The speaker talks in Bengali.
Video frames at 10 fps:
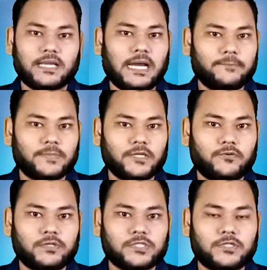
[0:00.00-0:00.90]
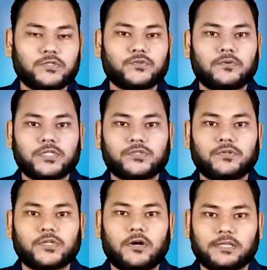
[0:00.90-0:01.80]
থেকে আমদানি করেছিল চল্লিশ
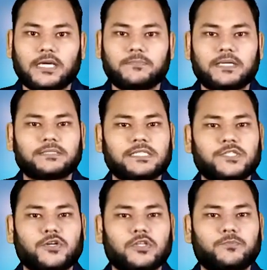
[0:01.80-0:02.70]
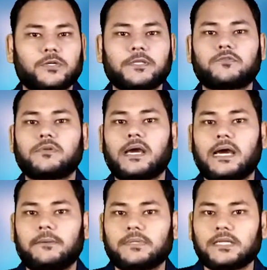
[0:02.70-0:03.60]
কোটি অর্থাৎ বাংলাদেশ যত পরিমাণ তুলা
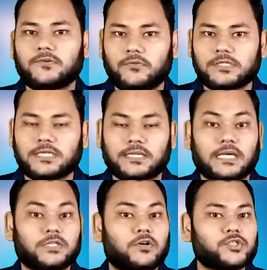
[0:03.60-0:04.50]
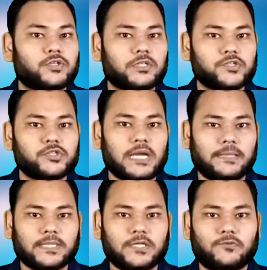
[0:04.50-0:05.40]
আমদানি করেছে তার দশ শতাংশ
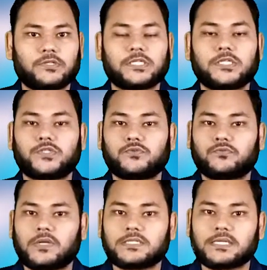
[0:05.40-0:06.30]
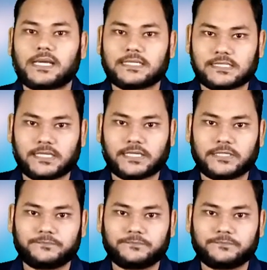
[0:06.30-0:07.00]
আমদানি করেছে যুক্তরাষ্ট্রের কাছ থেকে